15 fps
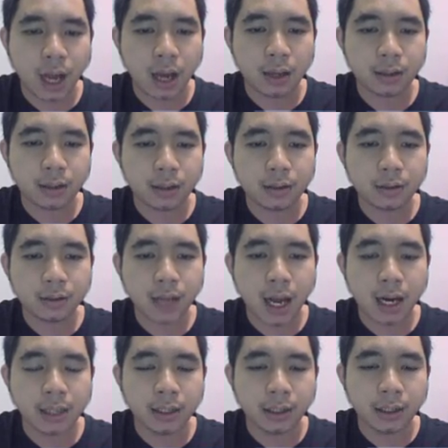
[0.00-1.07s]
đó
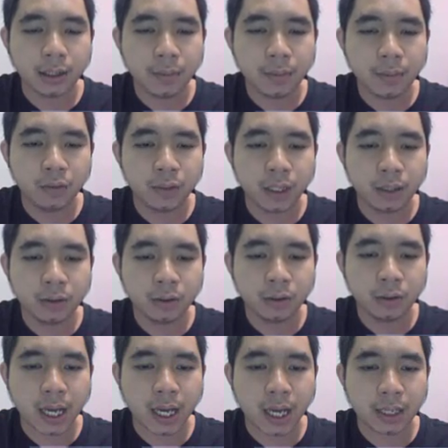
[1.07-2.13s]
đây là những cái menu chính
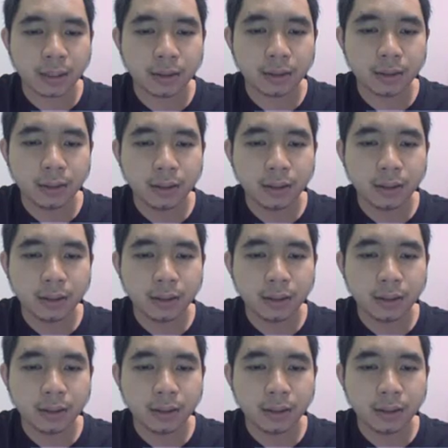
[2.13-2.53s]
của chúng ta nè